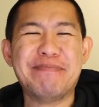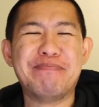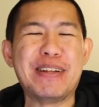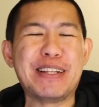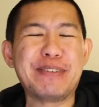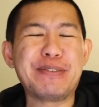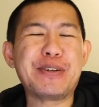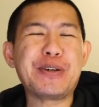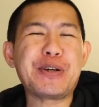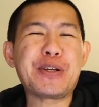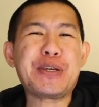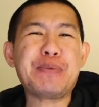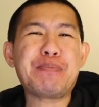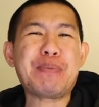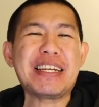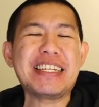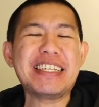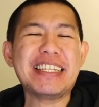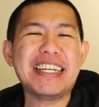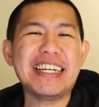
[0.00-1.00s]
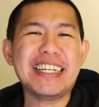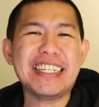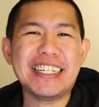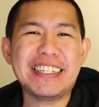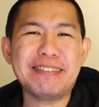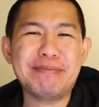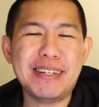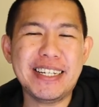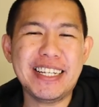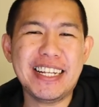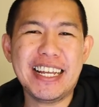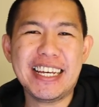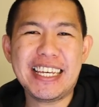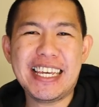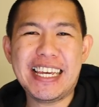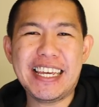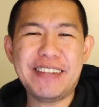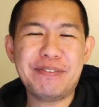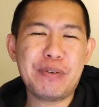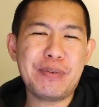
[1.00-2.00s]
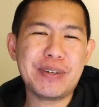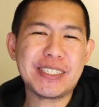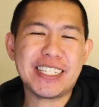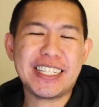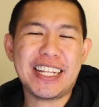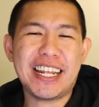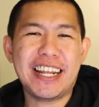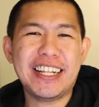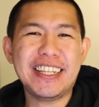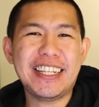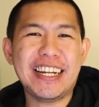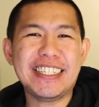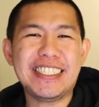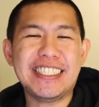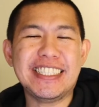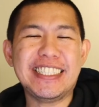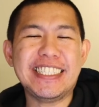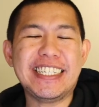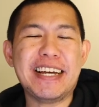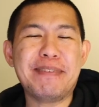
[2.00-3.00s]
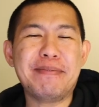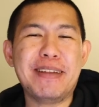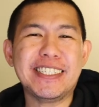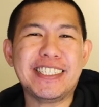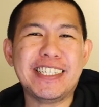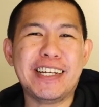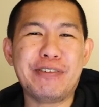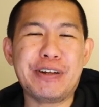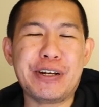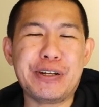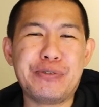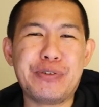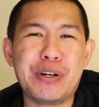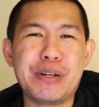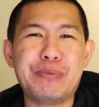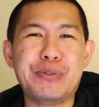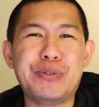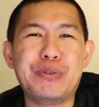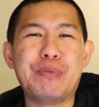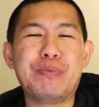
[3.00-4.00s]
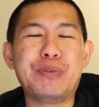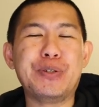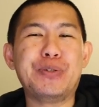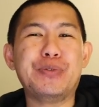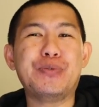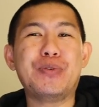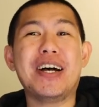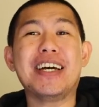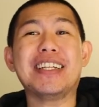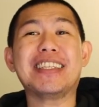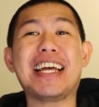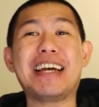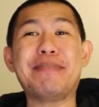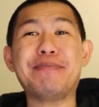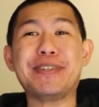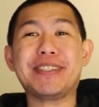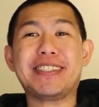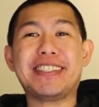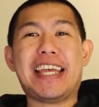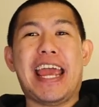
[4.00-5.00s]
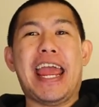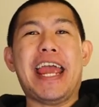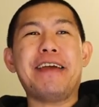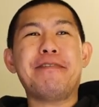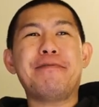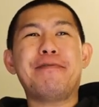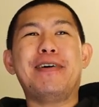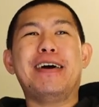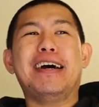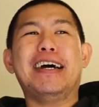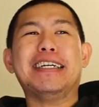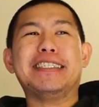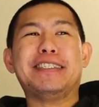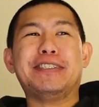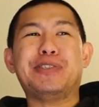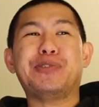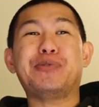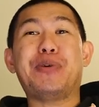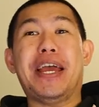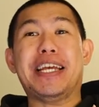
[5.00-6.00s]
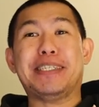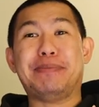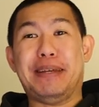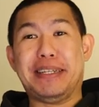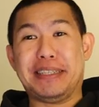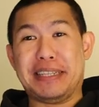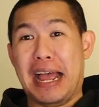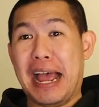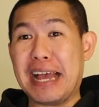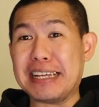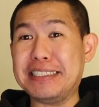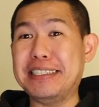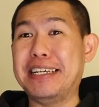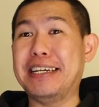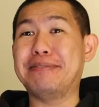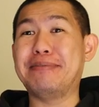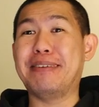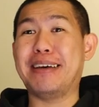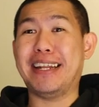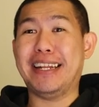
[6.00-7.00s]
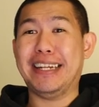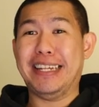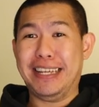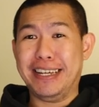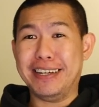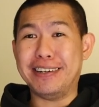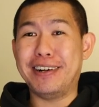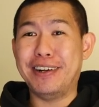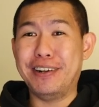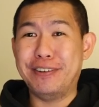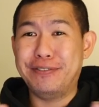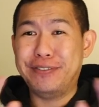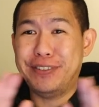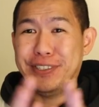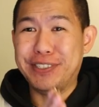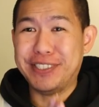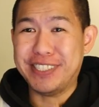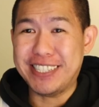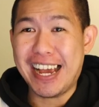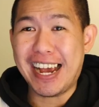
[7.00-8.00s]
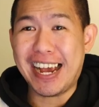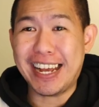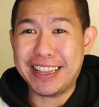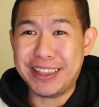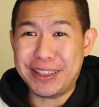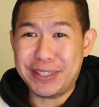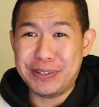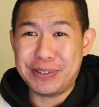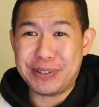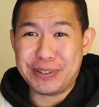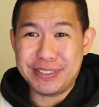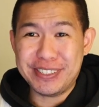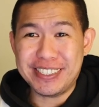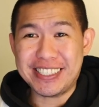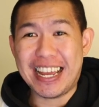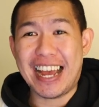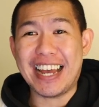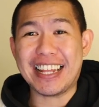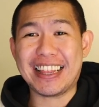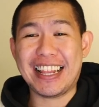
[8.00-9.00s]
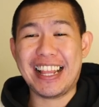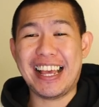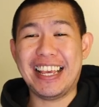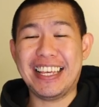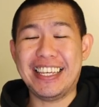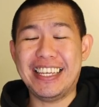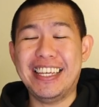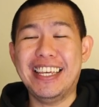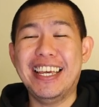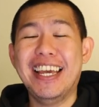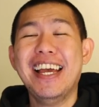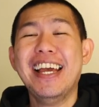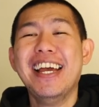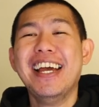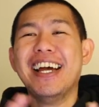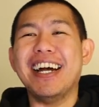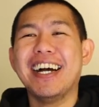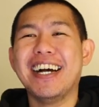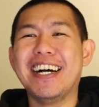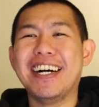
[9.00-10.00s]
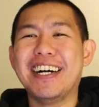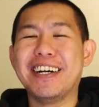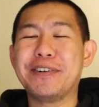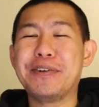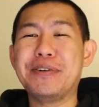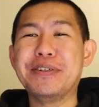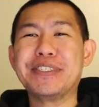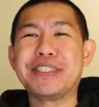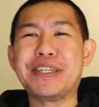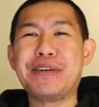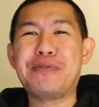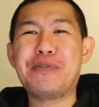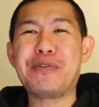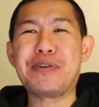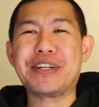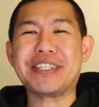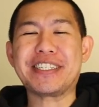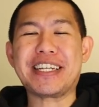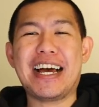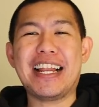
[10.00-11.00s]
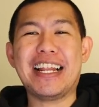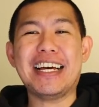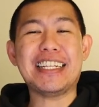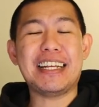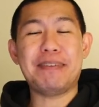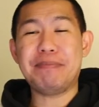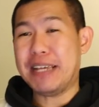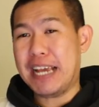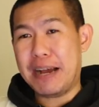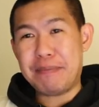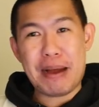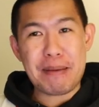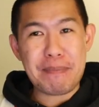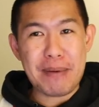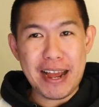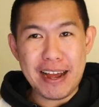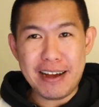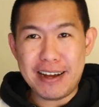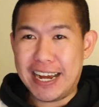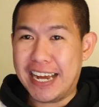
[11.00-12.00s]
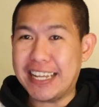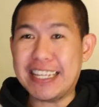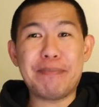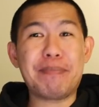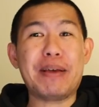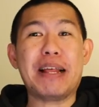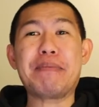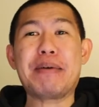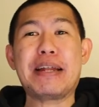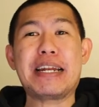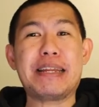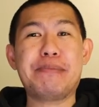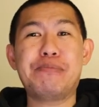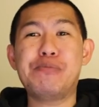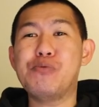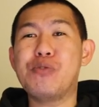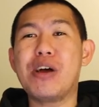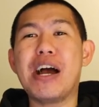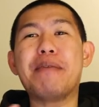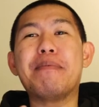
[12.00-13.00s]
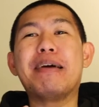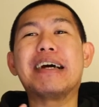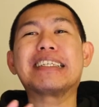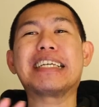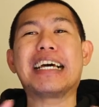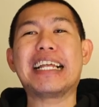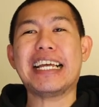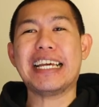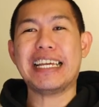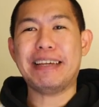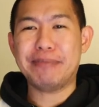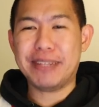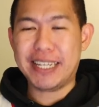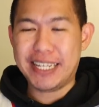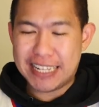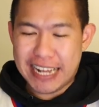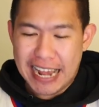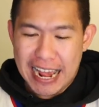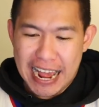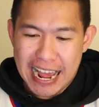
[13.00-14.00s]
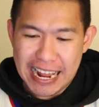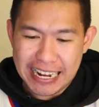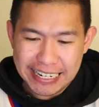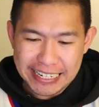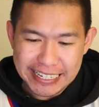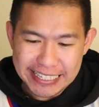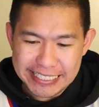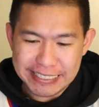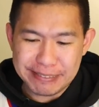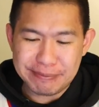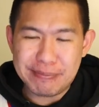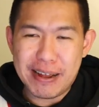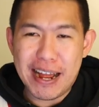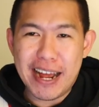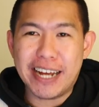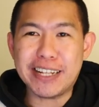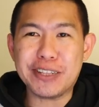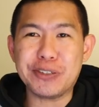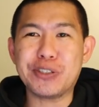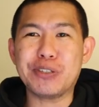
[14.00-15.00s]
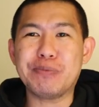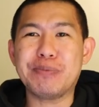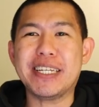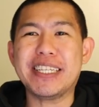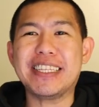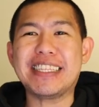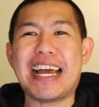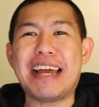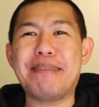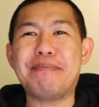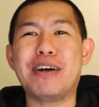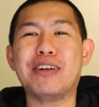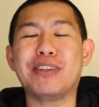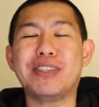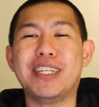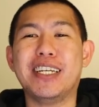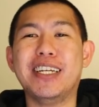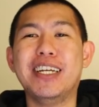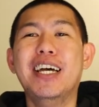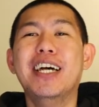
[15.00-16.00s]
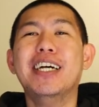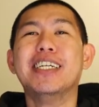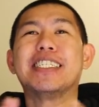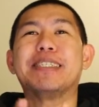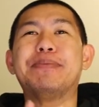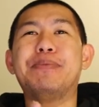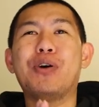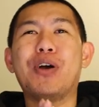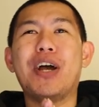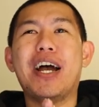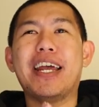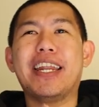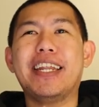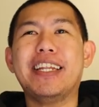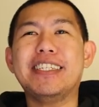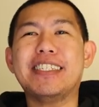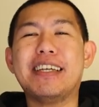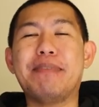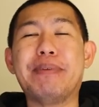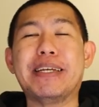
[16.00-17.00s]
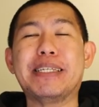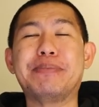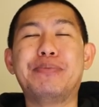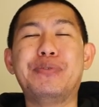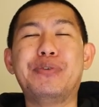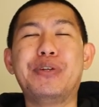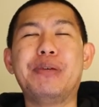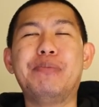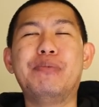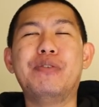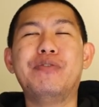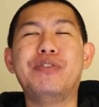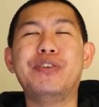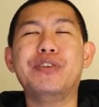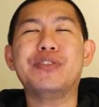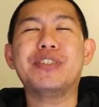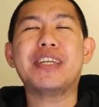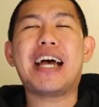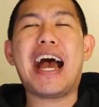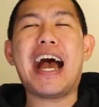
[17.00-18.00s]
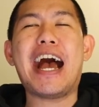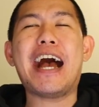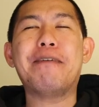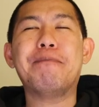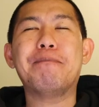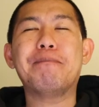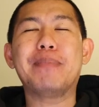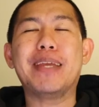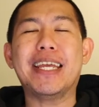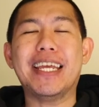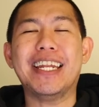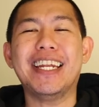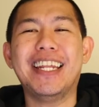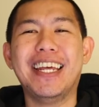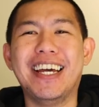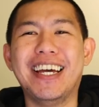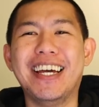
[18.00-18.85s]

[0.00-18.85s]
Balik dengan Ruki Padilla, kita kembali lagi ke info harian dari 13 Januari 2022 Time out geng, wah sesuai ekspektasi ya kemarin ya Kalau viewsnya akan turun saat lagi uh, Gold Zip Warriors kalah Tapi nggak apa-apa, nggak nyampe 8 ribu, nggak masalah Yang penting kita hari ini semangat untuk bikin time outnya Semoga hari ini sampai 10 ribu views, amin